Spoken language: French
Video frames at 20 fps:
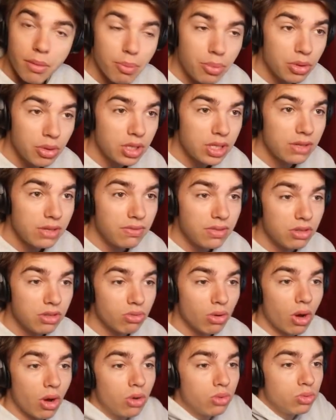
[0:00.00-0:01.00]
Petite
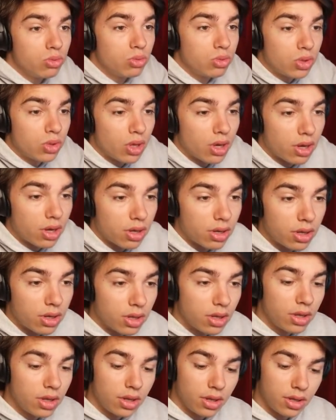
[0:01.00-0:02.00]
victoire en douceur.
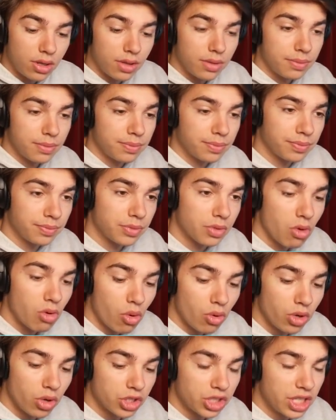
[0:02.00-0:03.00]

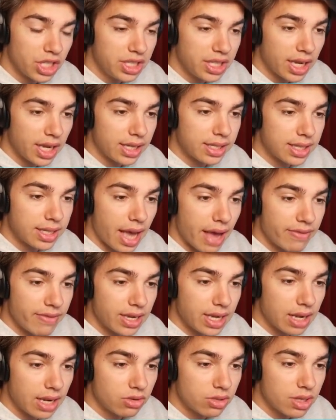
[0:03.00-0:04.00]
On enchaîne direct
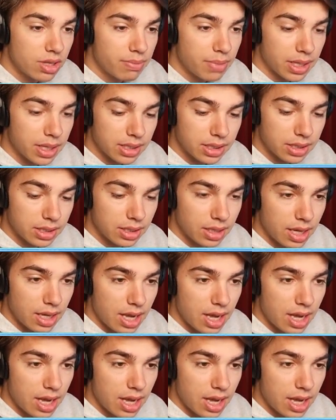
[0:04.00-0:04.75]
avec la deuxième partie.